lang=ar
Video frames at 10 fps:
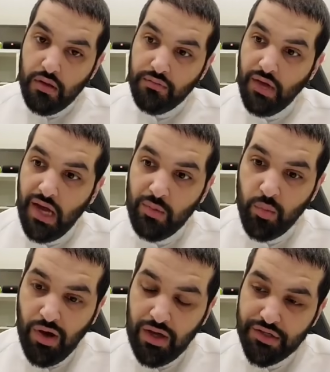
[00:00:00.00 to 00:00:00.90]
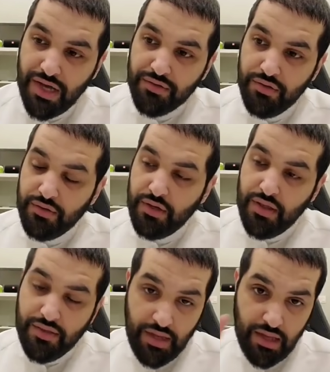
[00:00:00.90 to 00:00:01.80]
في عالم المعالجات عندنا
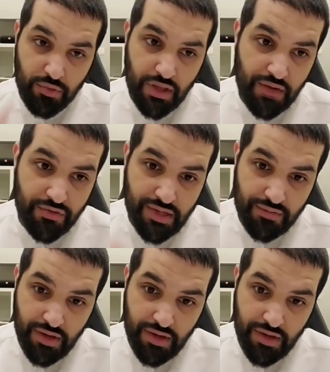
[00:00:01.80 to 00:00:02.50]
اثنين متنافسين